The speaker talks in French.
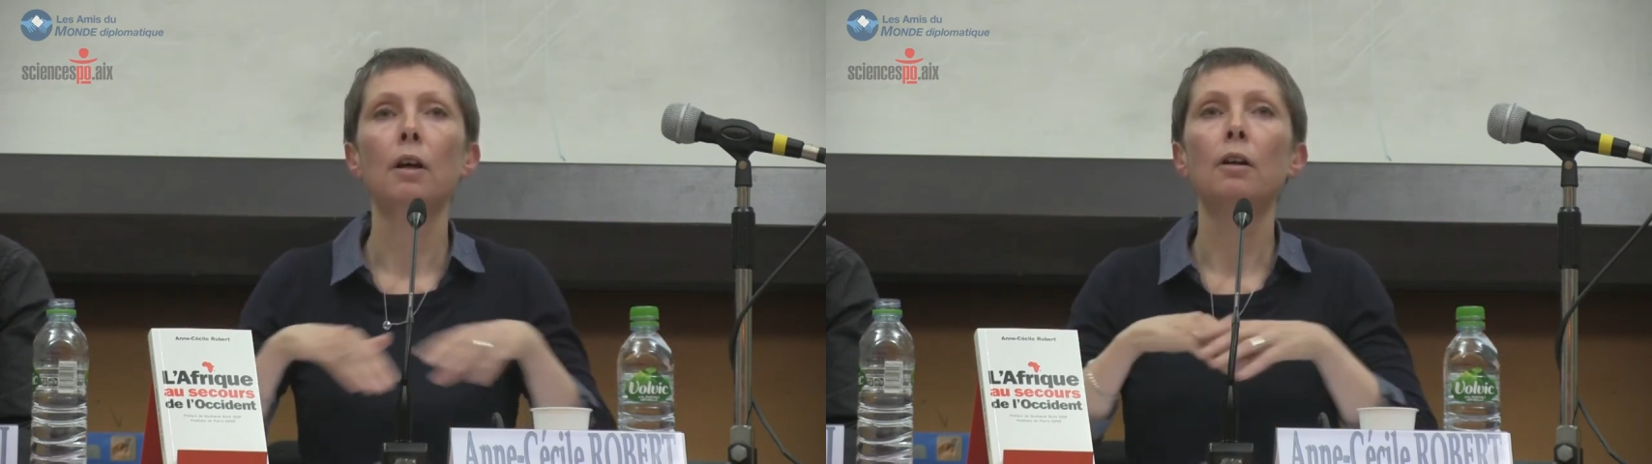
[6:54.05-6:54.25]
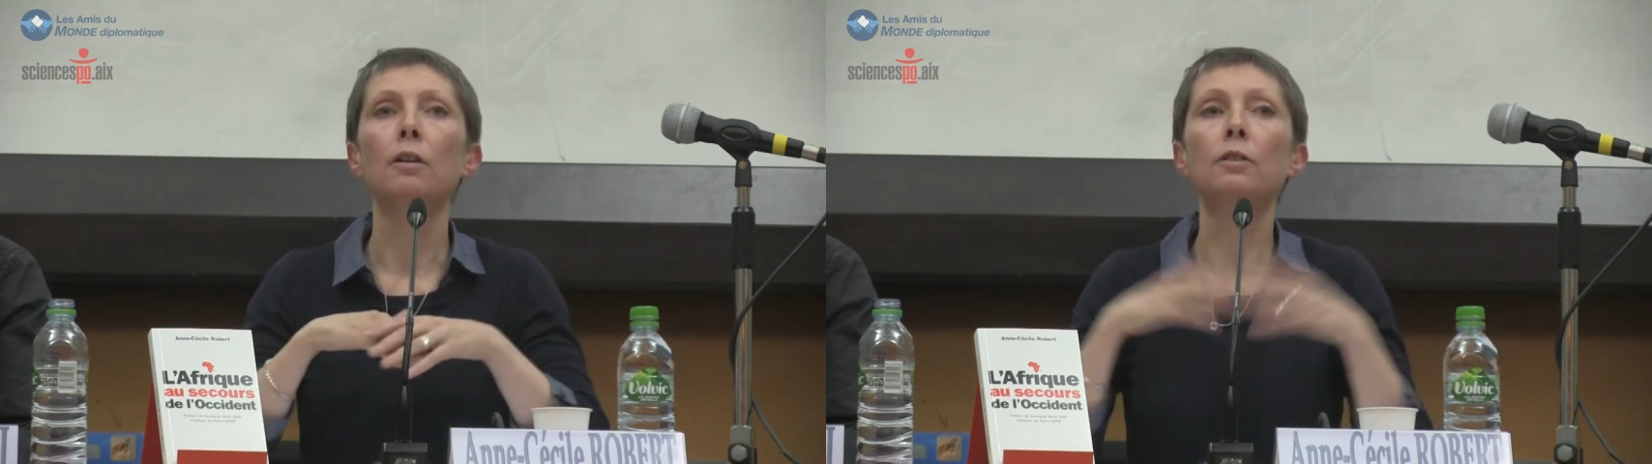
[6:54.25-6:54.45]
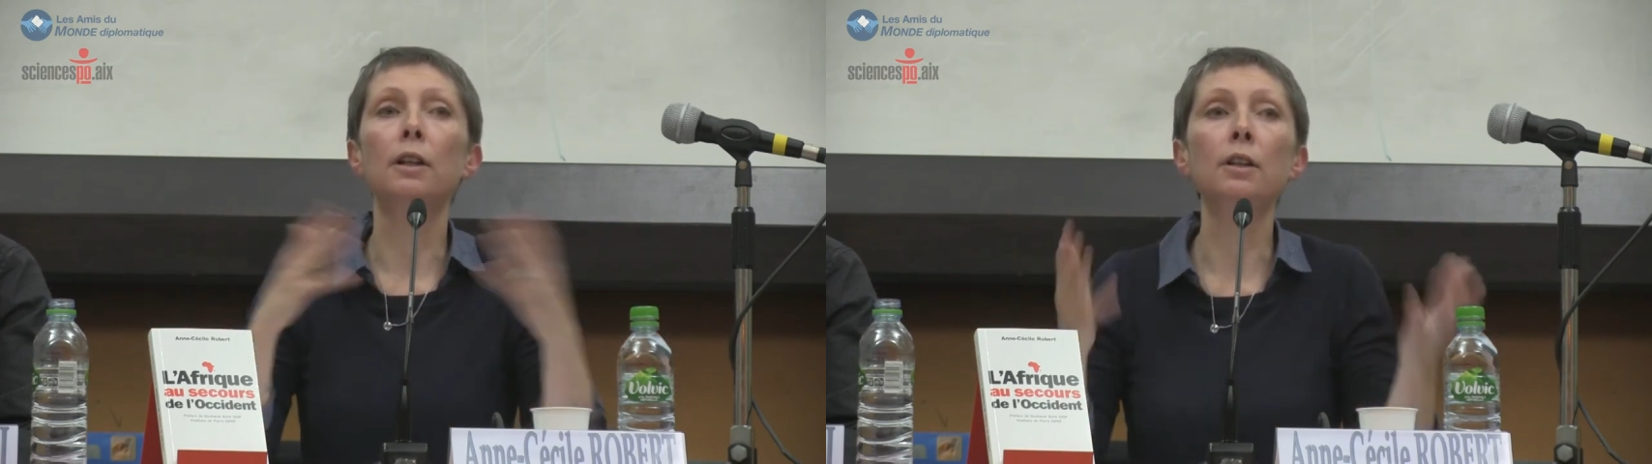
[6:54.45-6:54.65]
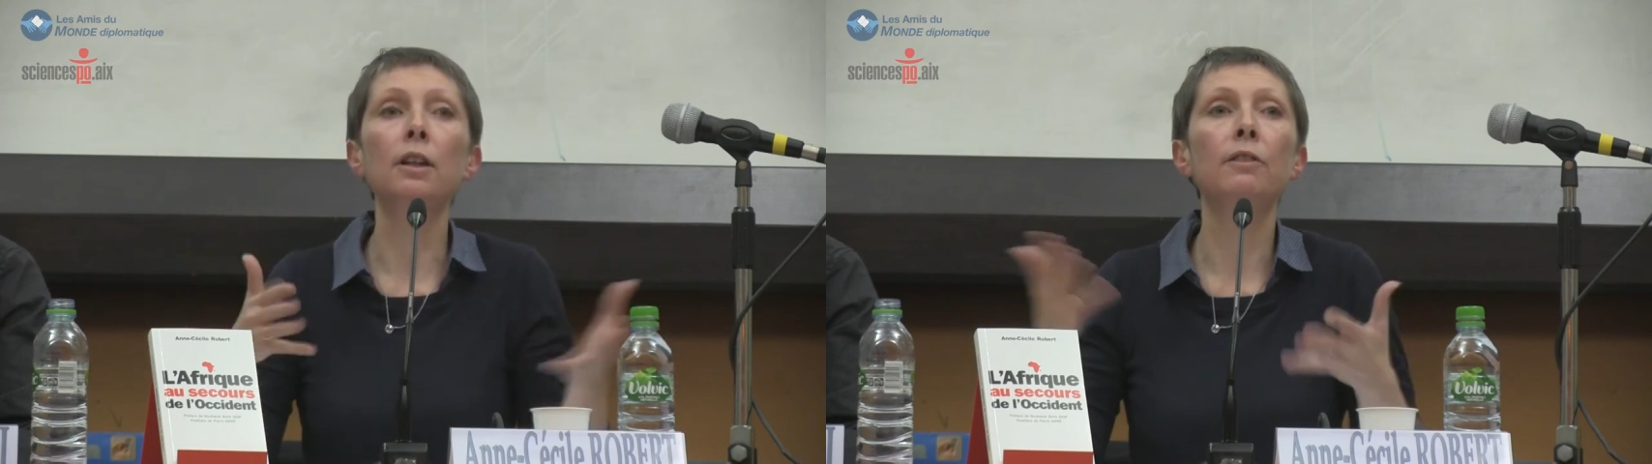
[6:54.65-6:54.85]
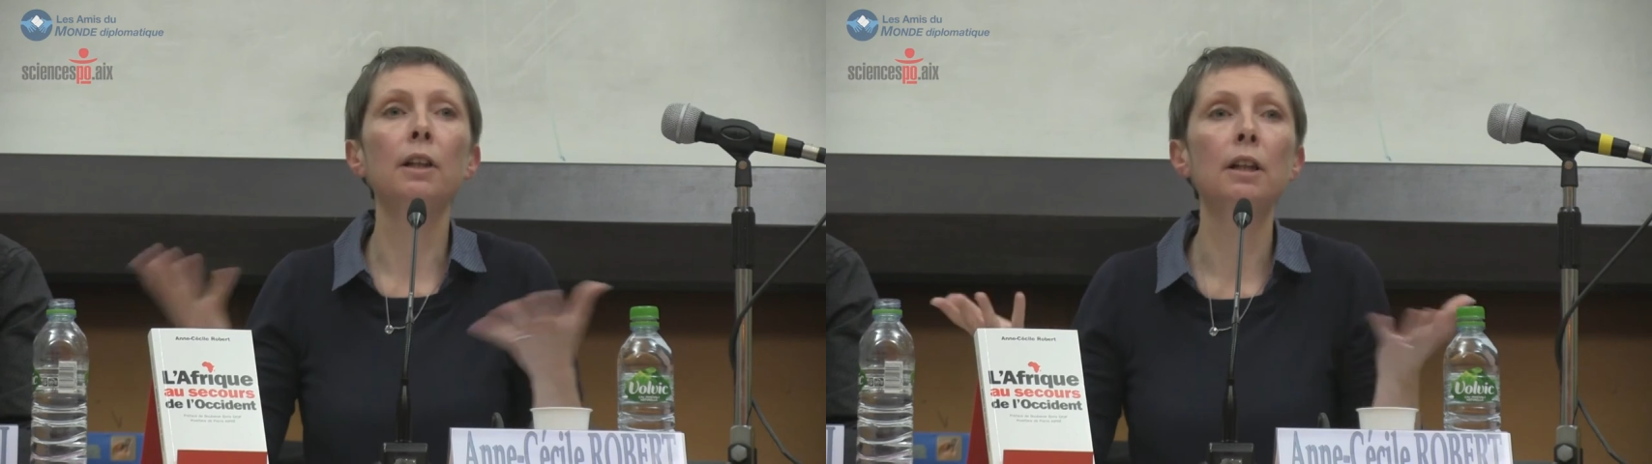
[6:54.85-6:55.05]
cela dit, il y
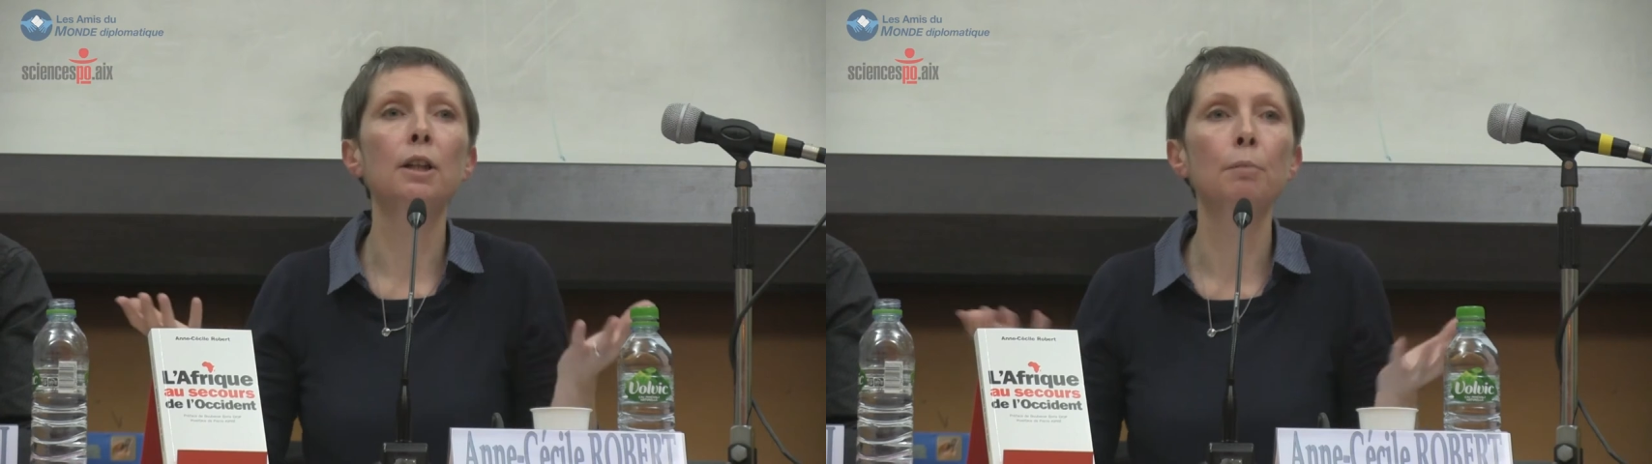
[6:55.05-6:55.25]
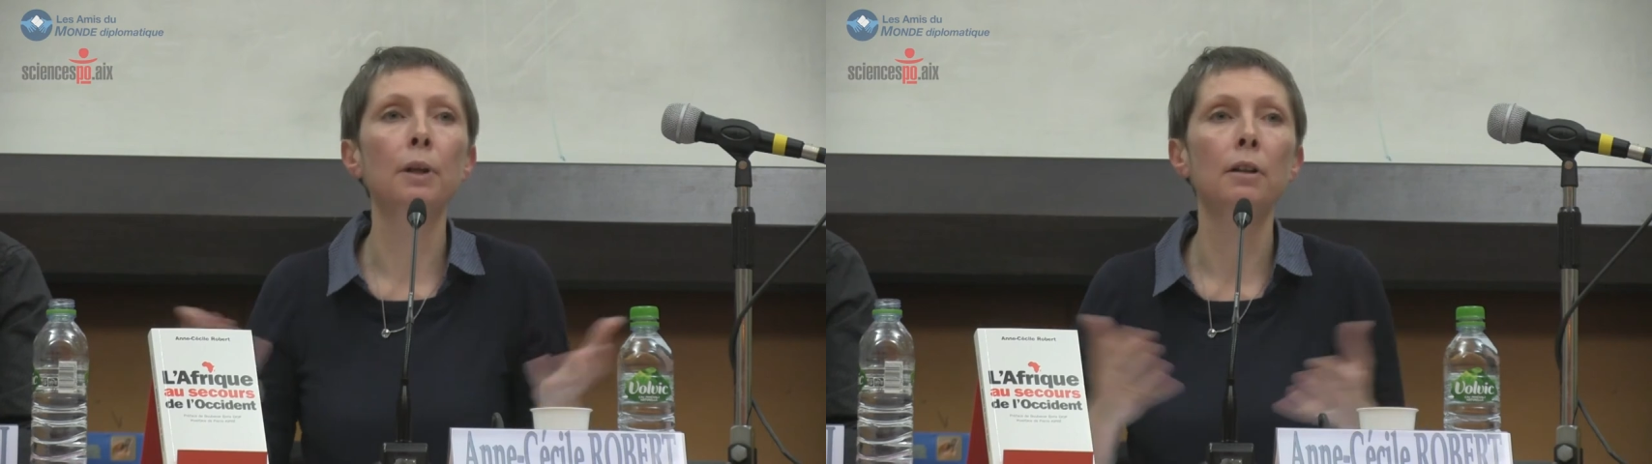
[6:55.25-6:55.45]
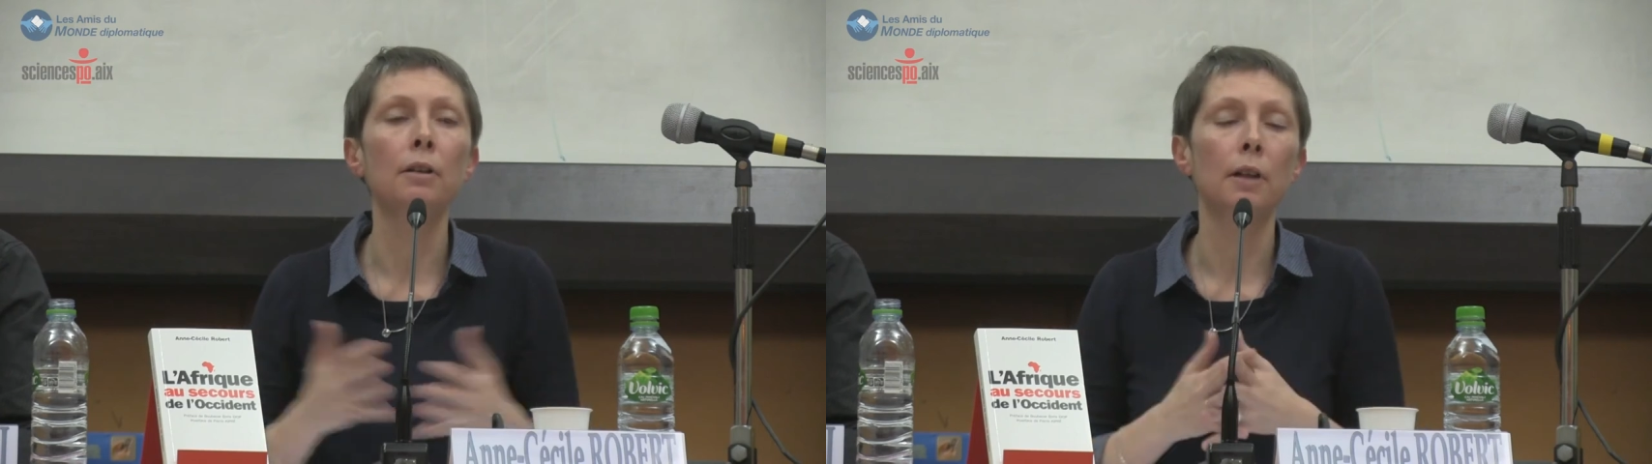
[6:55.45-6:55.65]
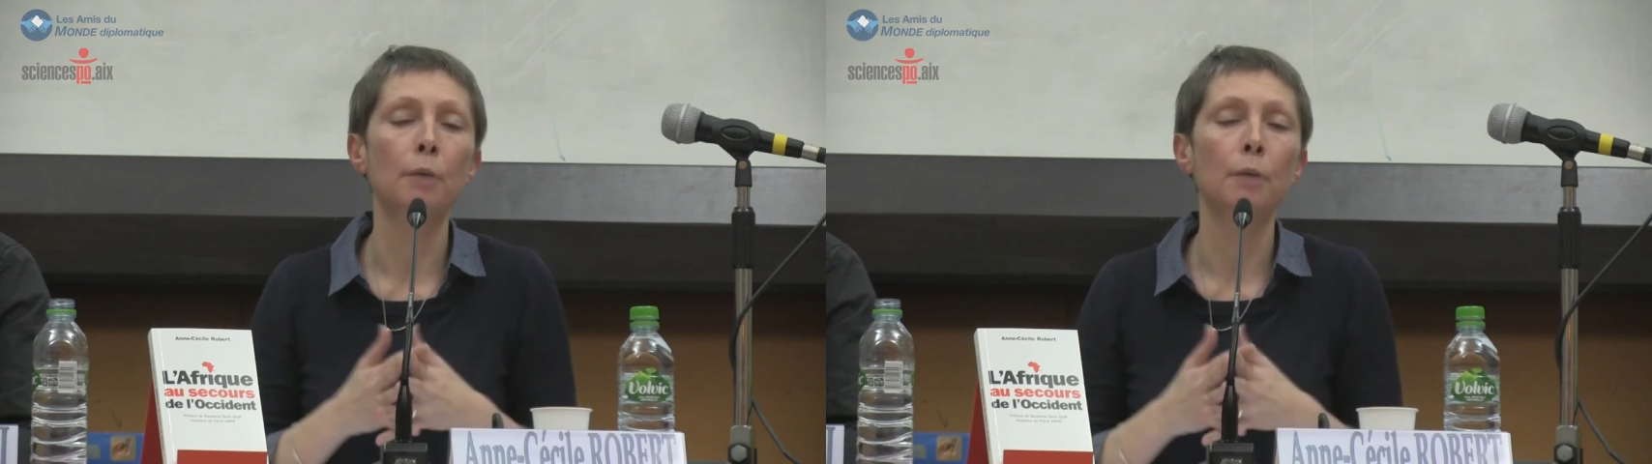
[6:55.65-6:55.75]
en avait un qui était